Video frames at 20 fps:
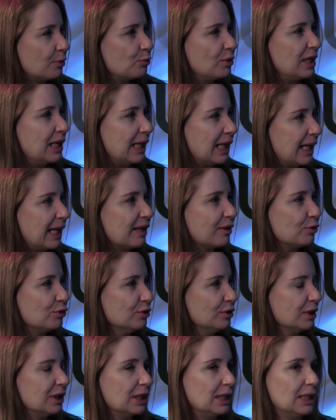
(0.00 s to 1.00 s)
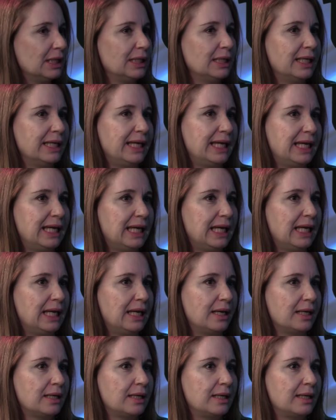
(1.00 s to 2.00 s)
un legado,
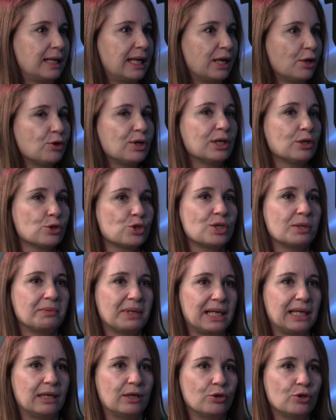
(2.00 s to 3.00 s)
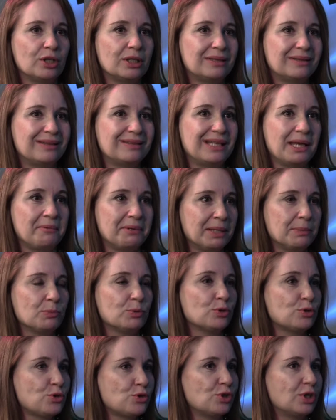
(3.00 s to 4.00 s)
eh, creo que no se vale. Hoy
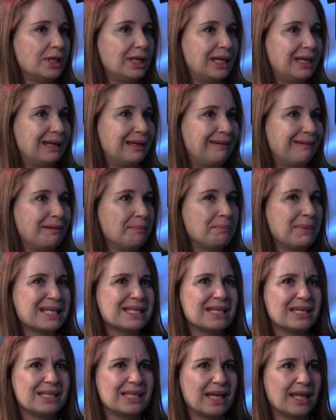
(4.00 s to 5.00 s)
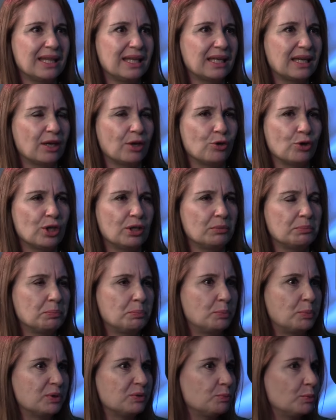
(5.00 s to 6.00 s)
debemos, eh, más allá de que hoy
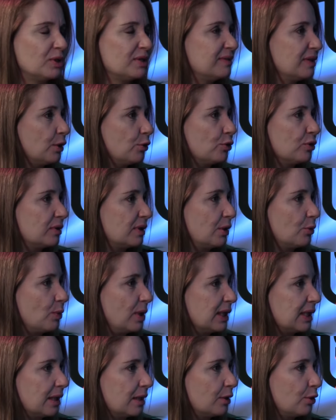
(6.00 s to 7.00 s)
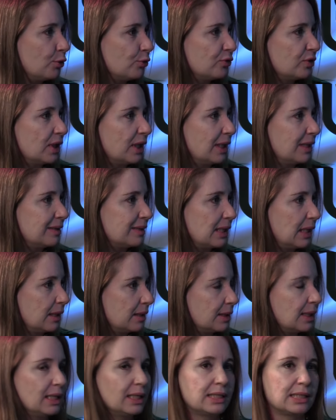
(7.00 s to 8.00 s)
pues puedes encontrar cualquier cosa entre la
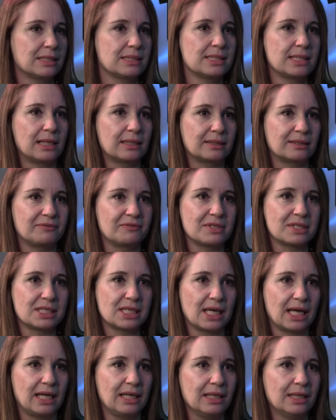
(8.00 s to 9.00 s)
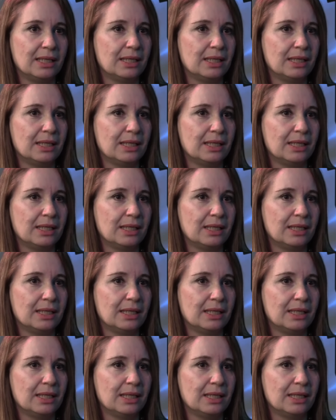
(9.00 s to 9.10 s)
inteligencia artificial,